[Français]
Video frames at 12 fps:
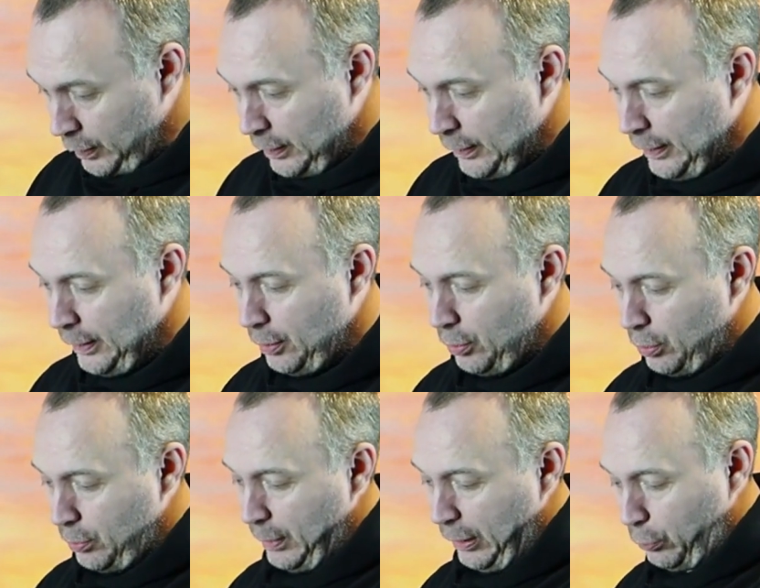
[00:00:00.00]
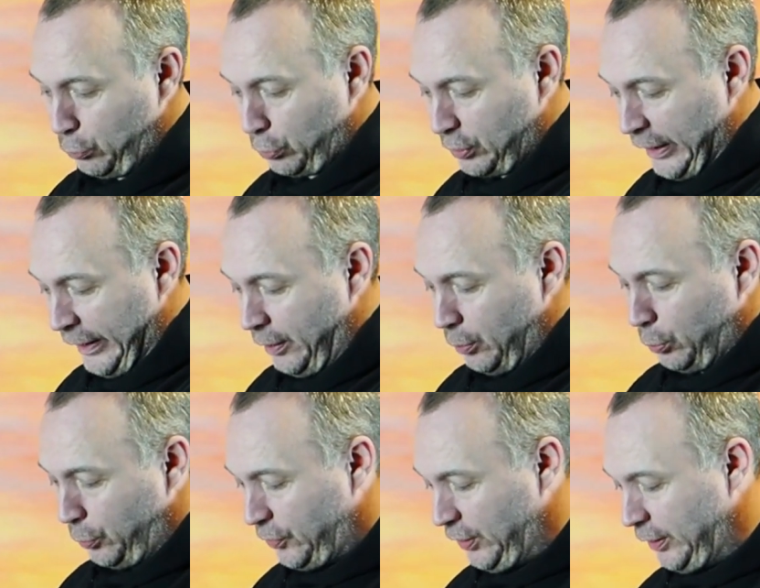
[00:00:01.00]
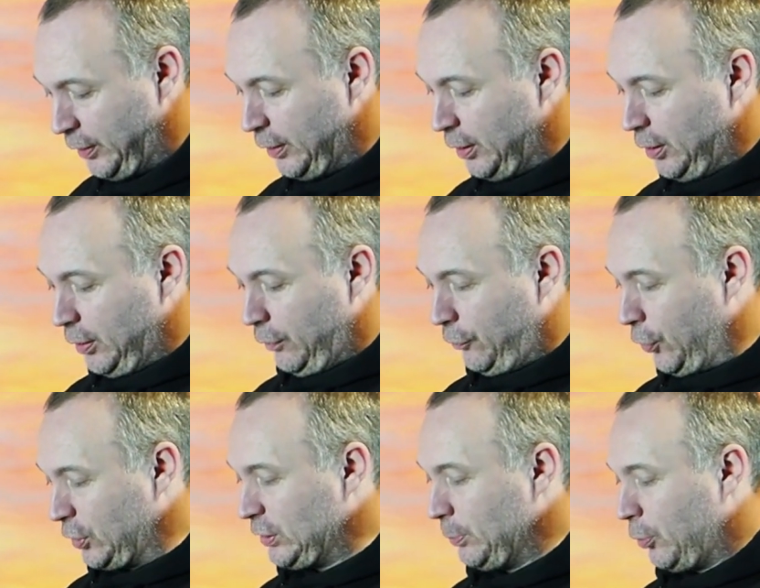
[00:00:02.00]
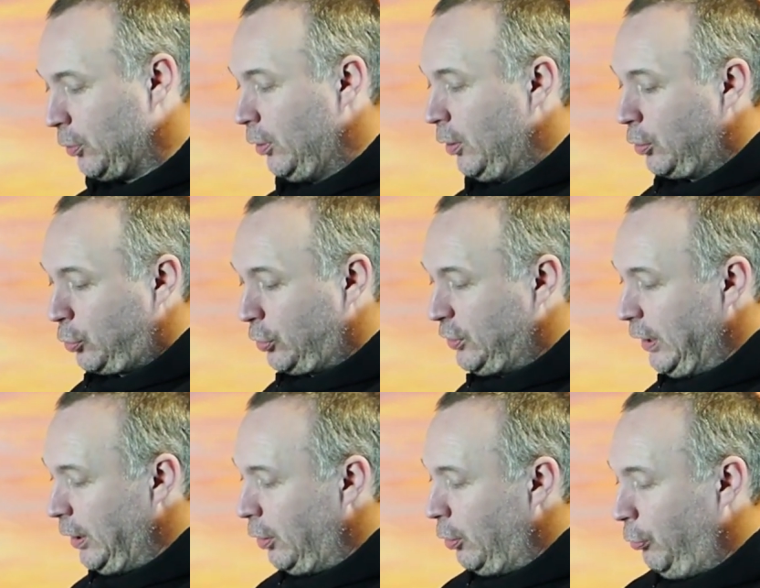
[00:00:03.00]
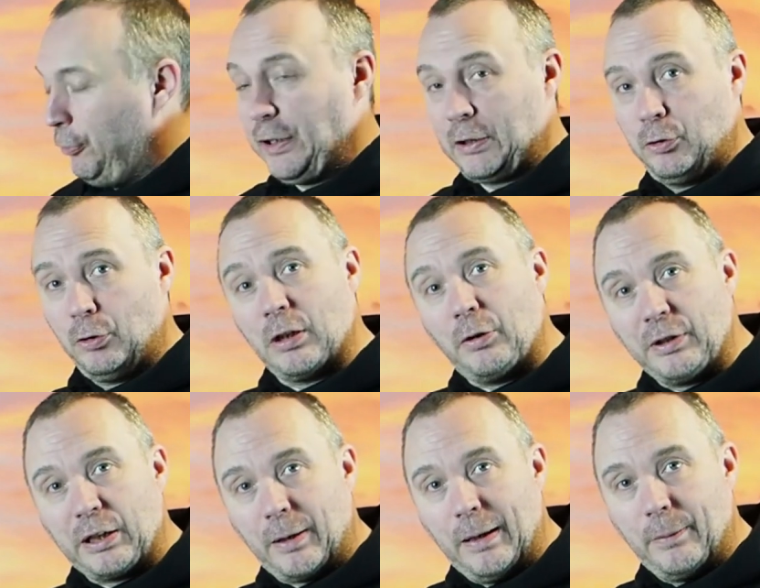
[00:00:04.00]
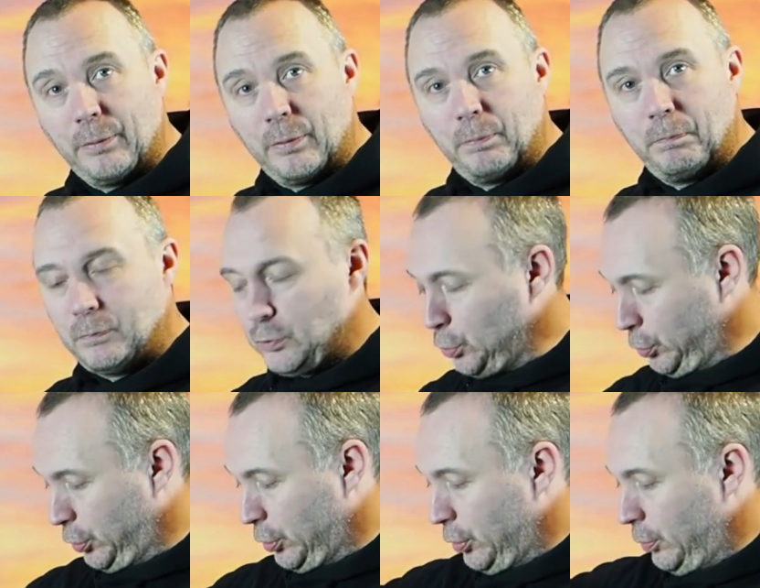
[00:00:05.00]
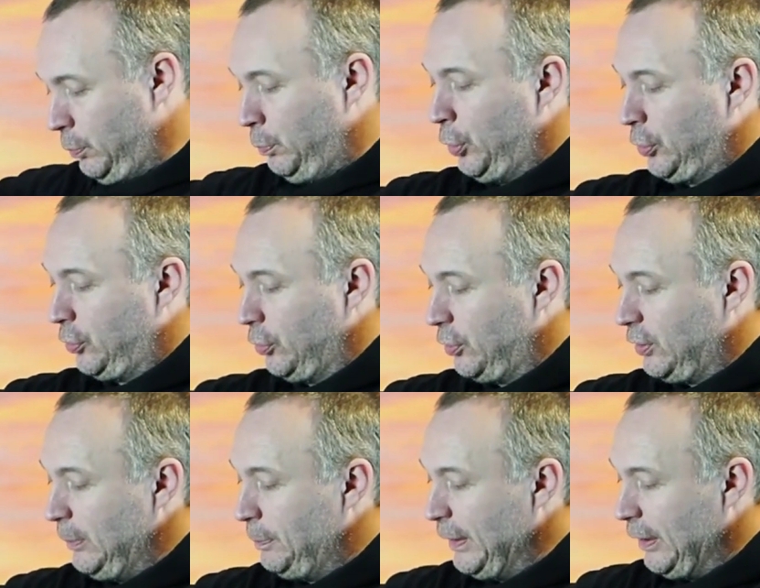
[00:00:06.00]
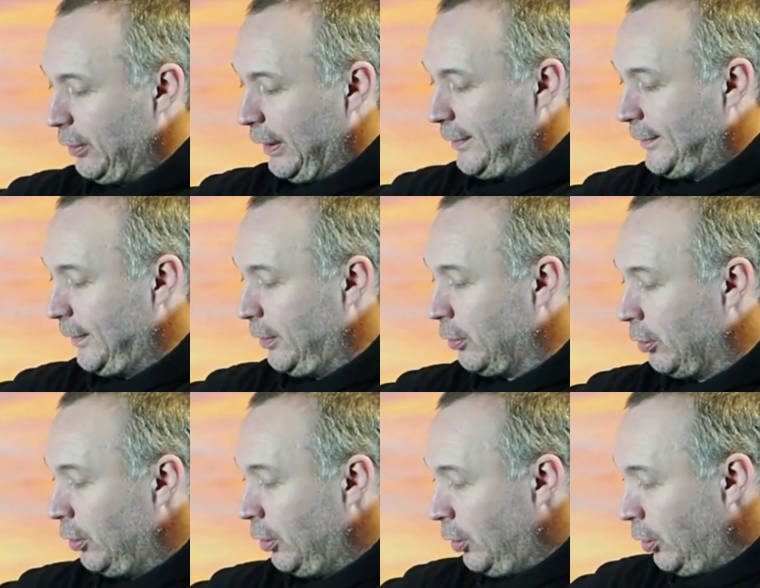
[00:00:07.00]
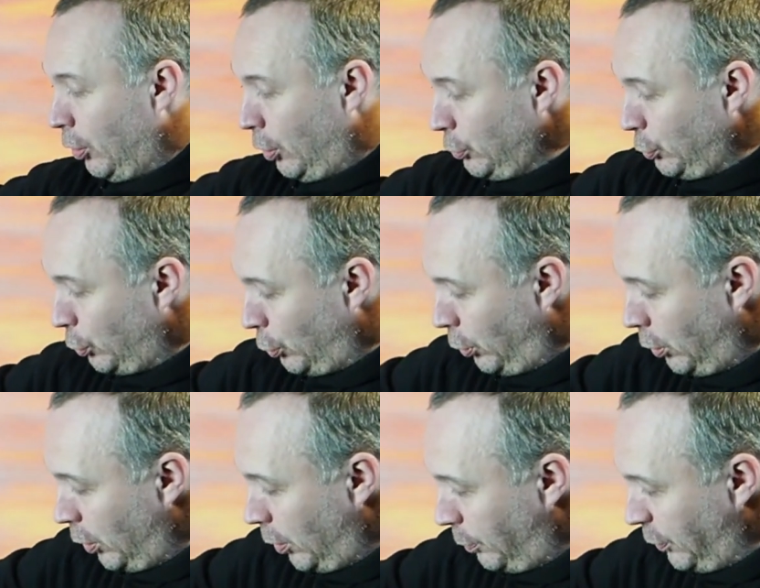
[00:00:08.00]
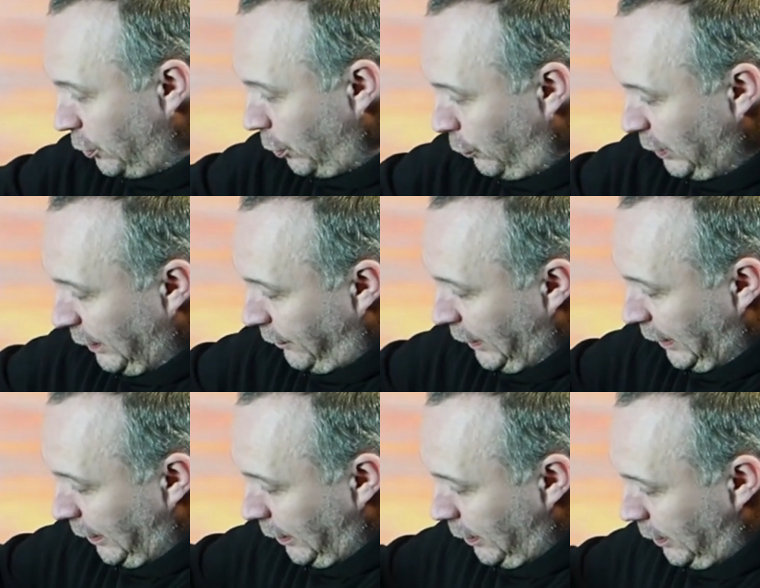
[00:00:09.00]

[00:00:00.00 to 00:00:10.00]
et euh, ben, aux orteils aussi, forcément. Côté euh, ouverture, là on est quand même sur une botte typée assez enduro, puisque vous avez